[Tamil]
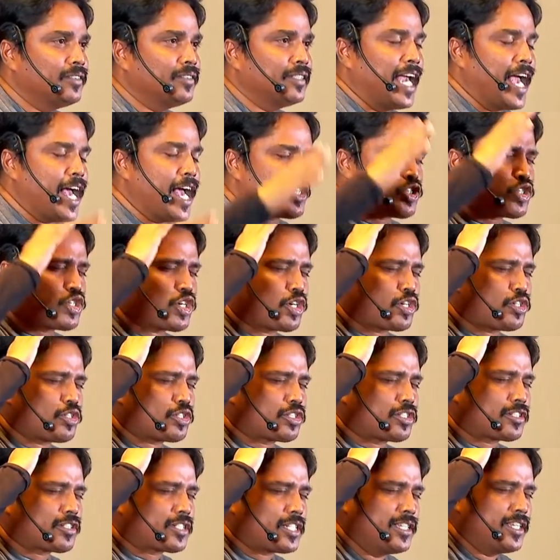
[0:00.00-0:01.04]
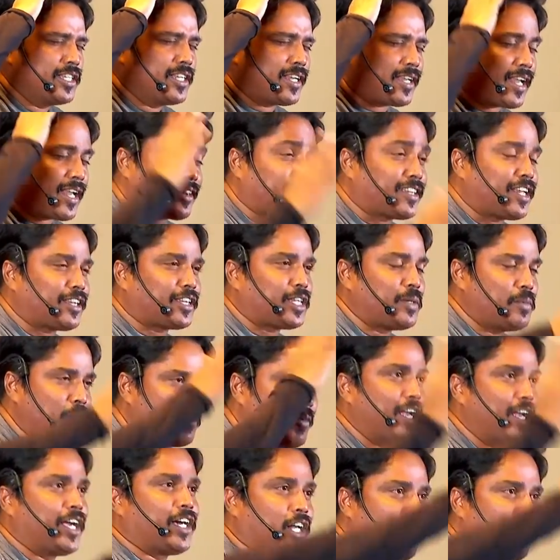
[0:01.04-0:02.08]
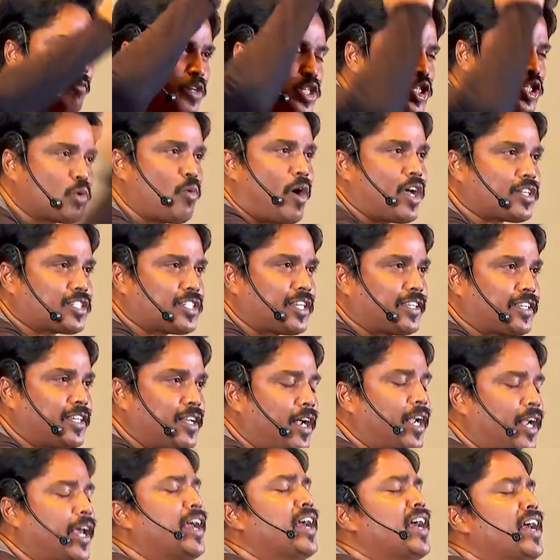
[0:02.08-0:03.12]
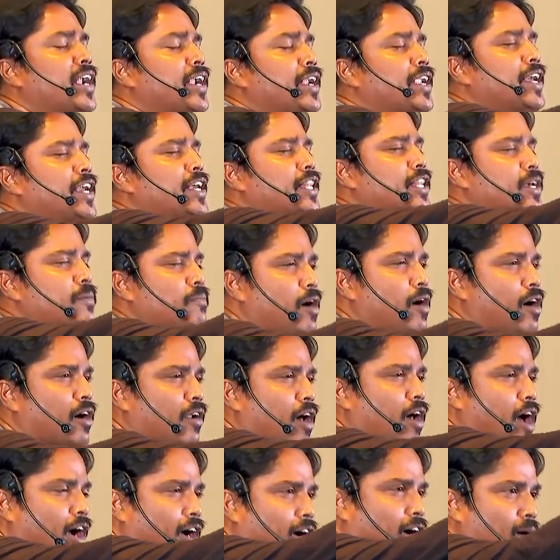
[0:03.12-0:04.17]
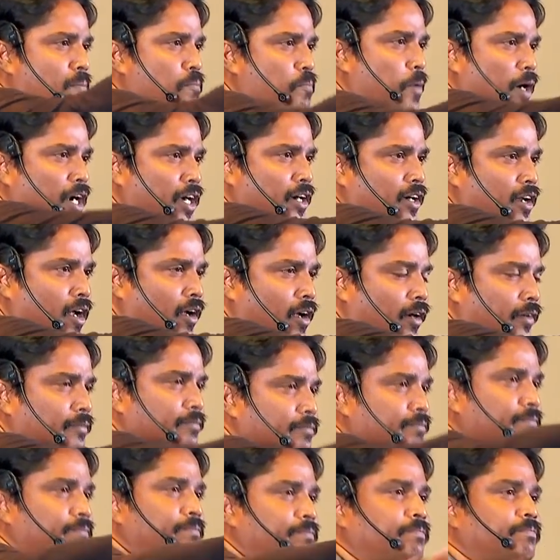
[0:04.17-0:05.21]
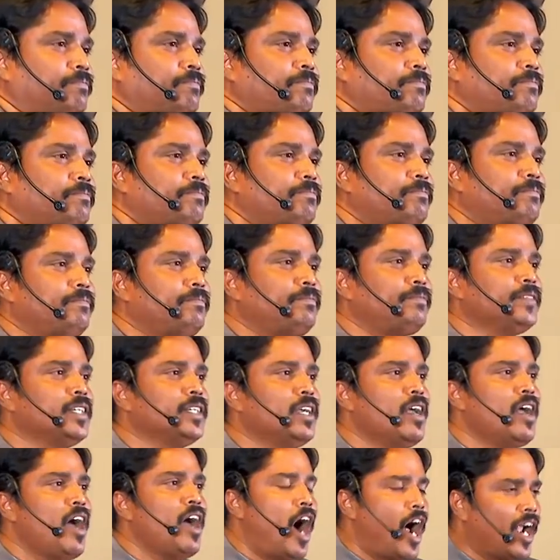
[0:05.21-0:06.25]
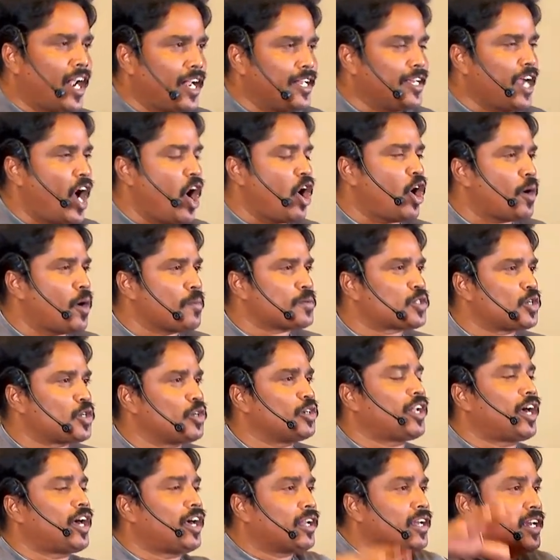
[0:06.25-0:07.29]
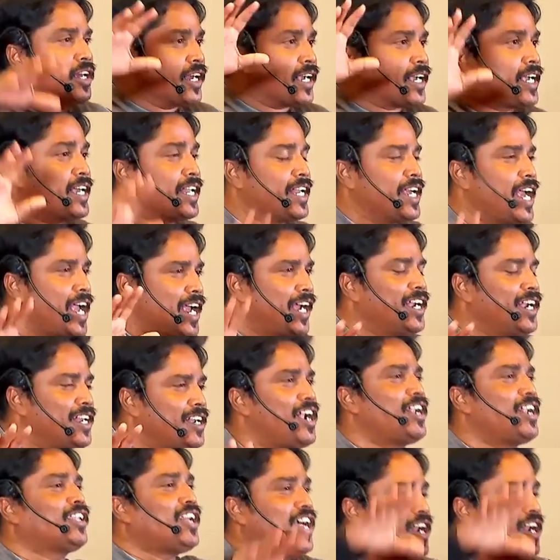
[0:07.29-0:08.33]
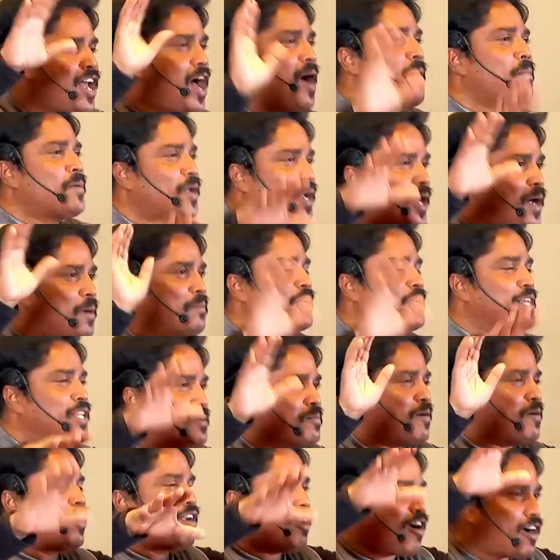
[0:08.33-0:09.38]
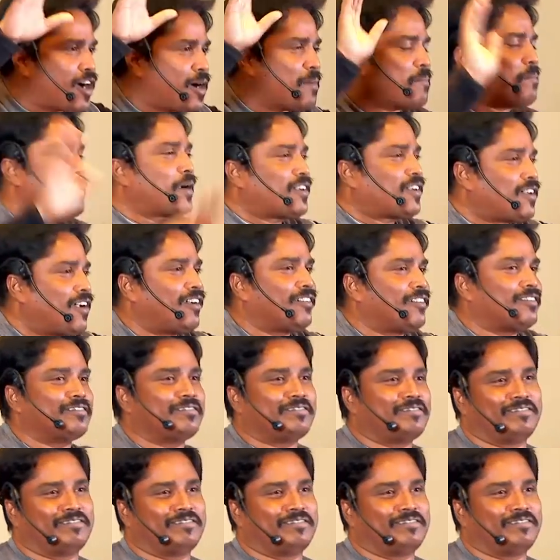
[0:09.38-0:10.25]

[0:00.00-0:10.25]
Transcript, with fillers: இயேசு கிறிஸ்து சிந்தின ரத்தத்தின் மேல் வைக்கிற விசுவாசத்தினாலே நீதிமான் ஆக்கப்படுகிறான் ஆனால் யாக்கோபு சொல்கிறார் கிரியைகளினால் தான் ஆபரகாம் நீதிமானாக்கப்பட்டான்